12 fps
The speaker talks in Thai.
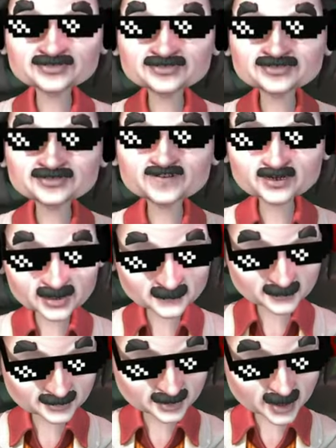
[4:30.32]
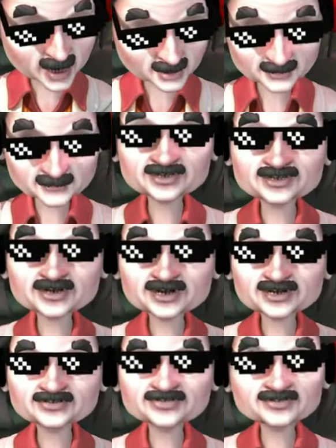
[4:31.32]
กำไรหมื่นแล้ววะคลิปนี้วะ
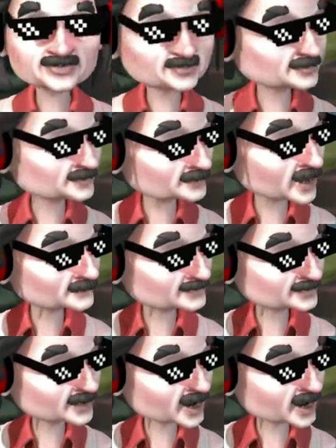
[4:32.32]
กำไรหมื่นแล้ววะ